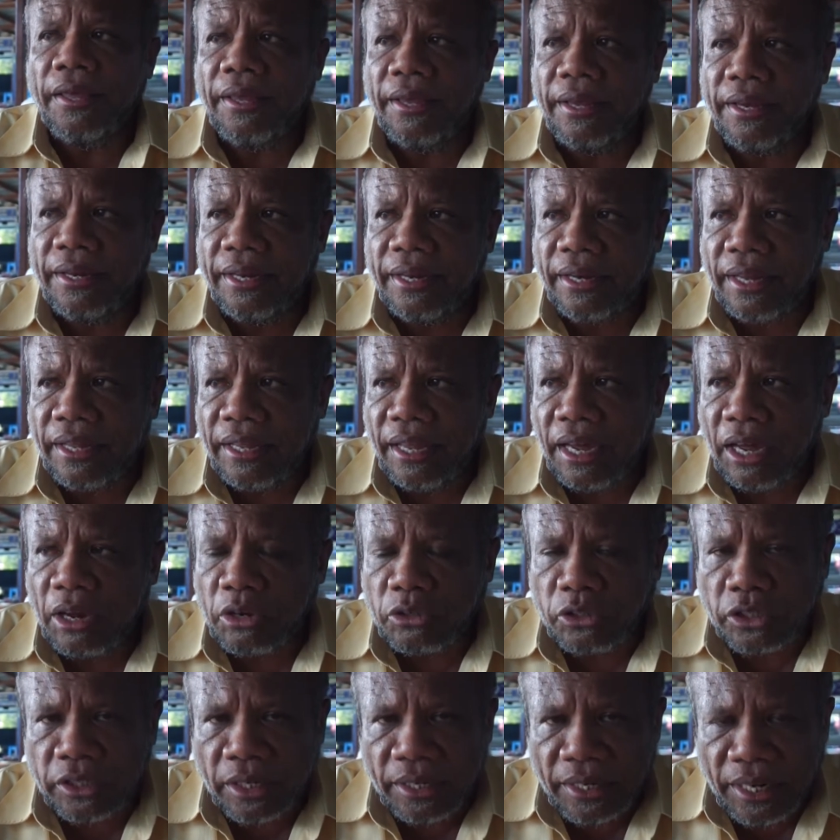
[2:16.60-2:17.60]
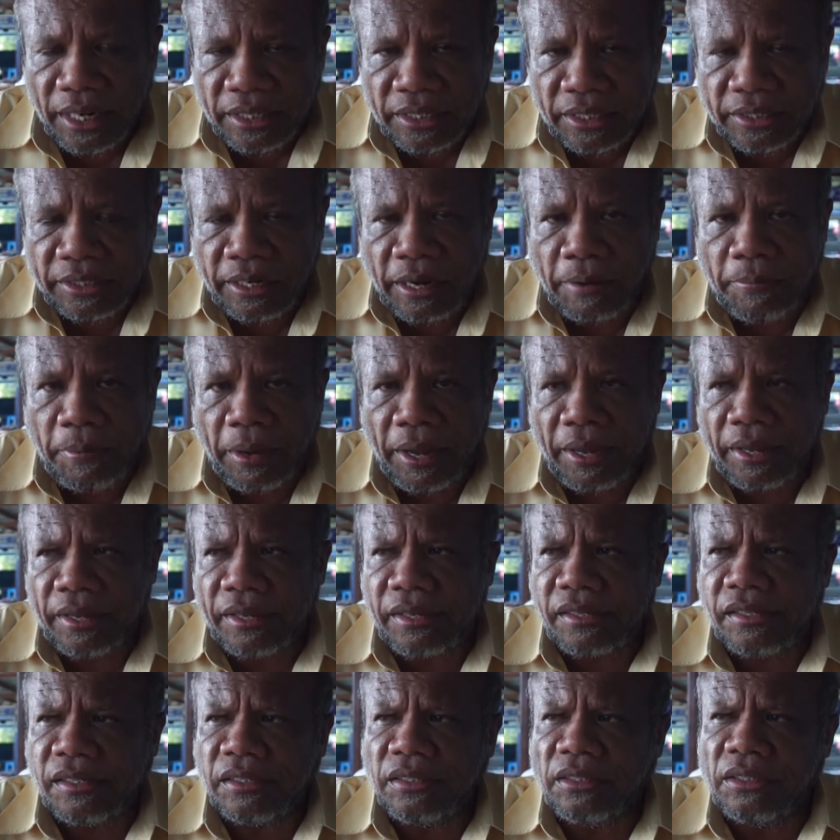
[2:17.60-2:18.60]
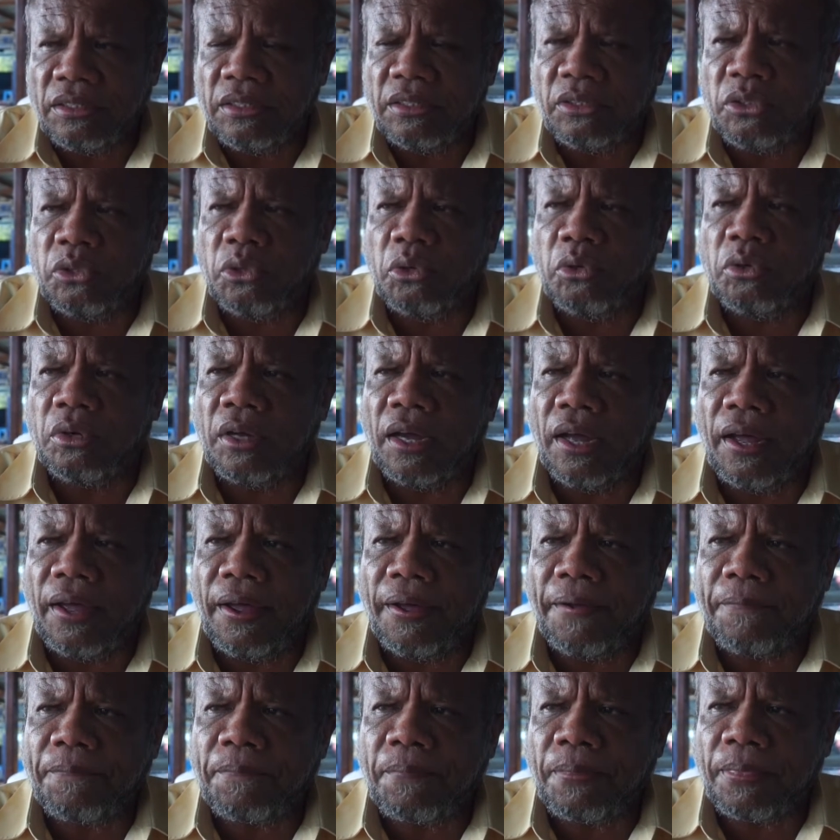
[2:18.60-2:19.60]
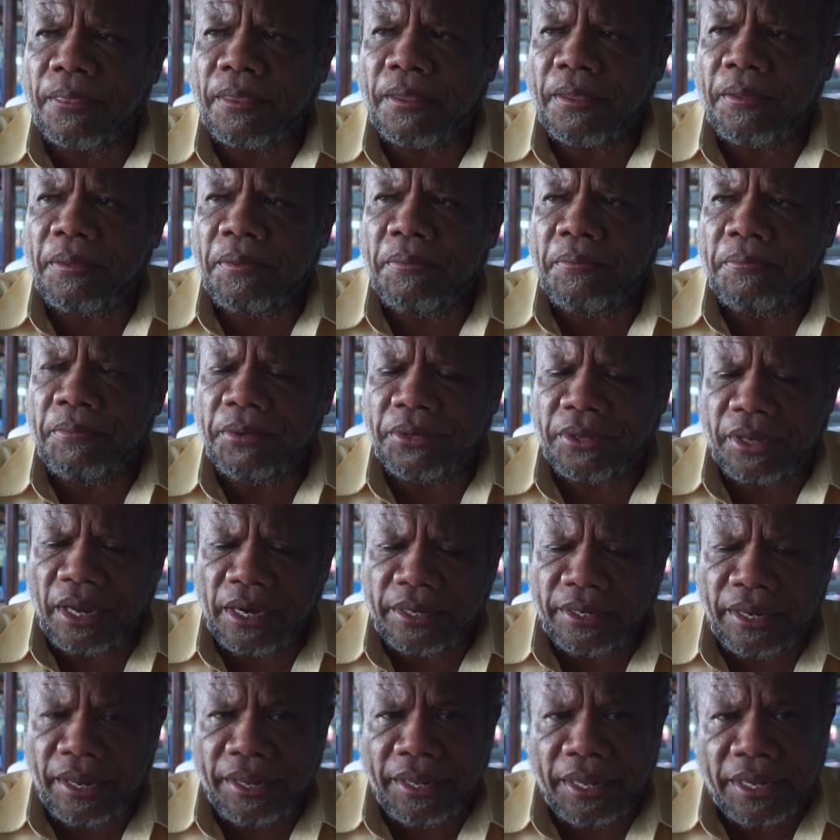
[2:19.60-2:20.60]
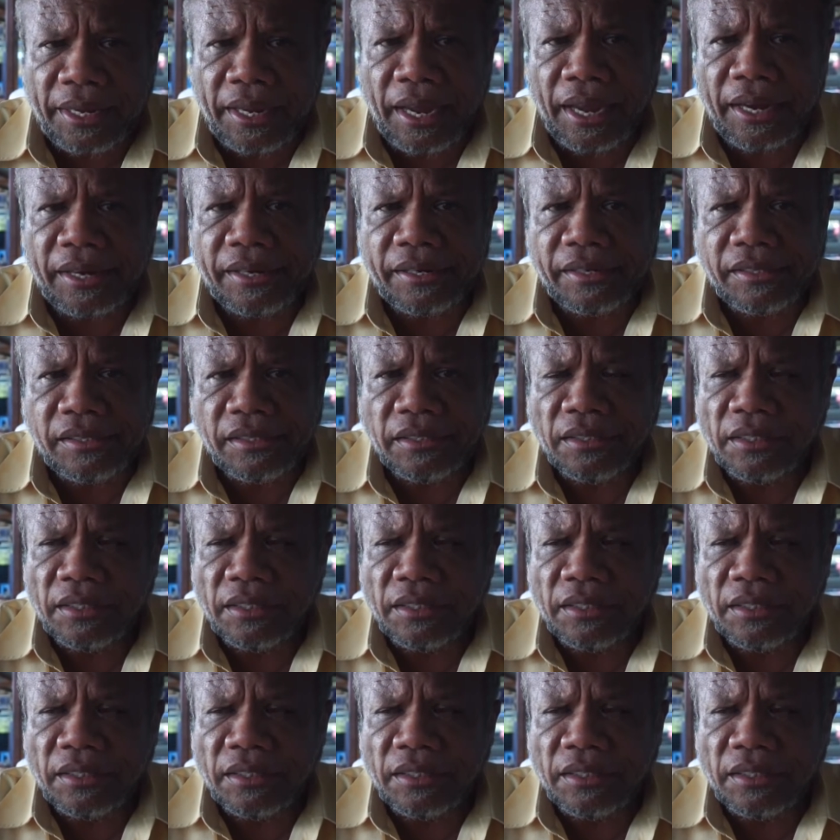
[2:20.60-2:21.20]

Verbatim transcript: Inilah yang harus dilihat secara baik. Juga misalnya ikan.